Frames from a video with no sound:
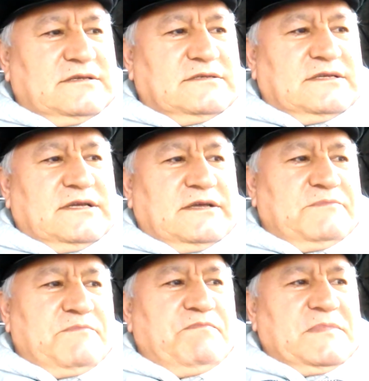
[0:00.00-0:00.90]
я
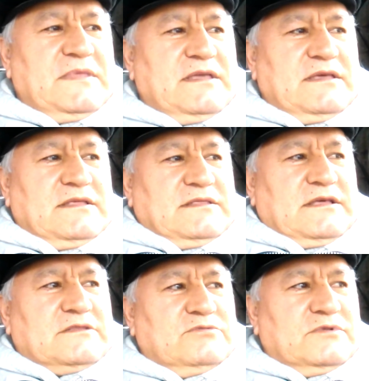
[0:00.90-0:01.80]

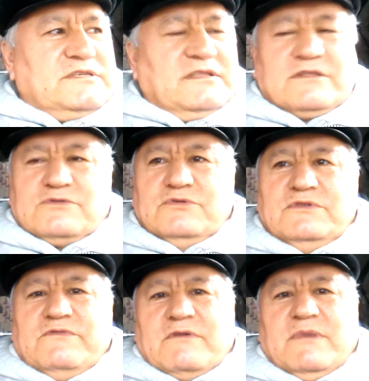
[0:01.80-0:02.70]
наткнулся на такую
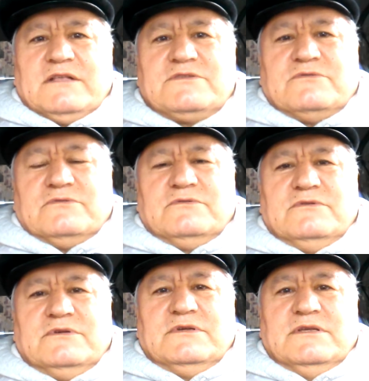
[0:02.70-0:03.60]
информацию,
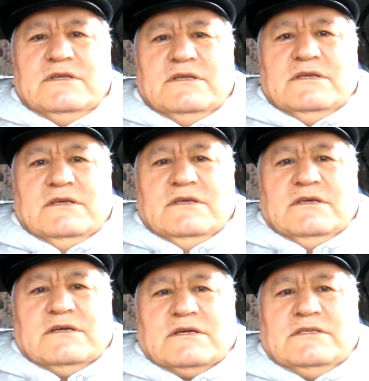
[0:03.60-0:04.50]

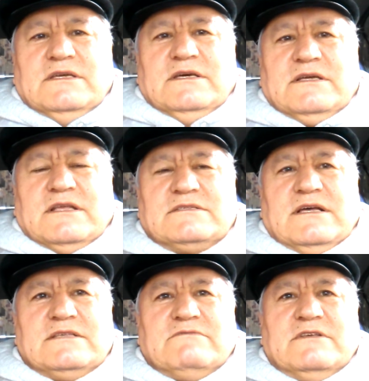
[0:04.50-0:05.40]
где
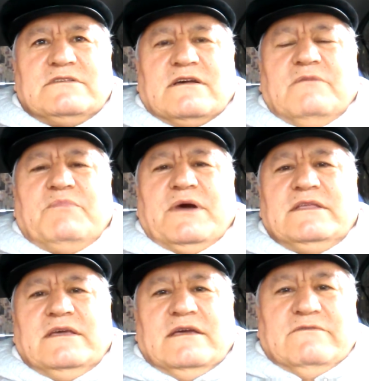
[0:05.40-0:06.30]
рассказывалась о
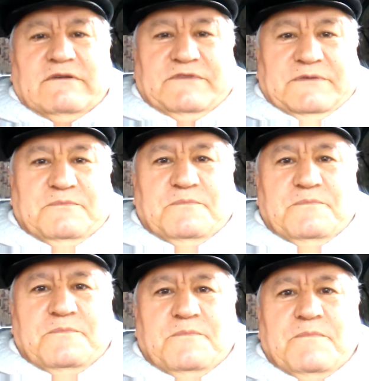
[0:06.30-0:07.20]
компании Айвави,
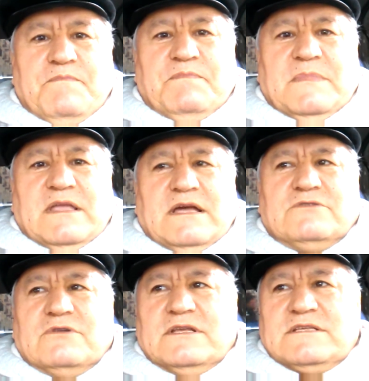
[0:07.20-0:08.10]

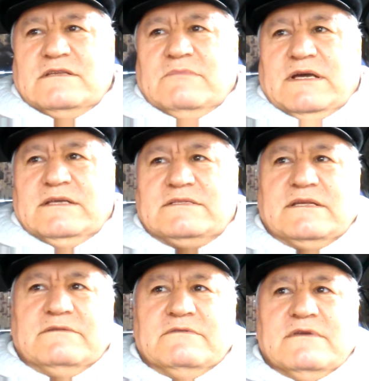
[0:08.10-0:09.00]
которая
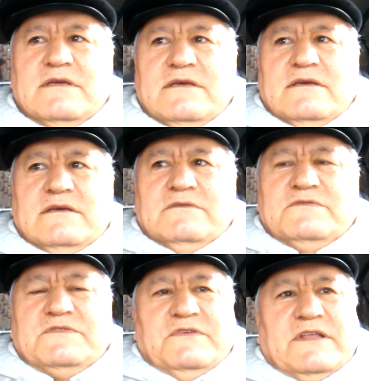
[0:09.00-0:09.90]
занимается в
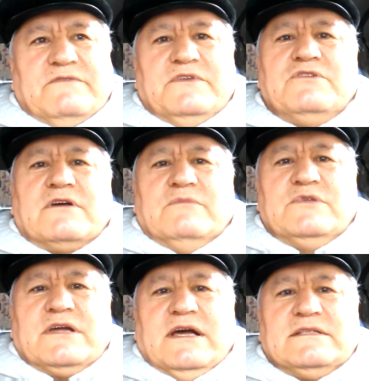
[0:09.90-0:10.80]
сфере
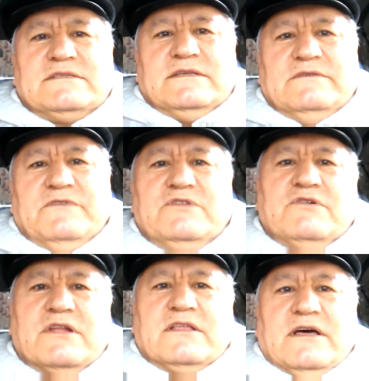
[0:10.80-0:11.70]
видеокоммуникации и
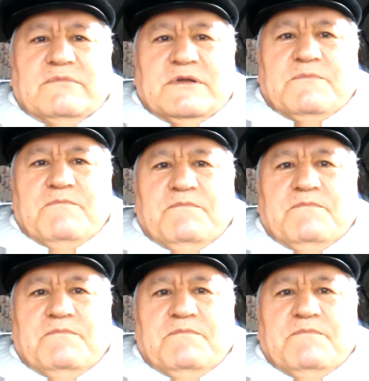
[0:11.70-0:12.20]
видеорекламы,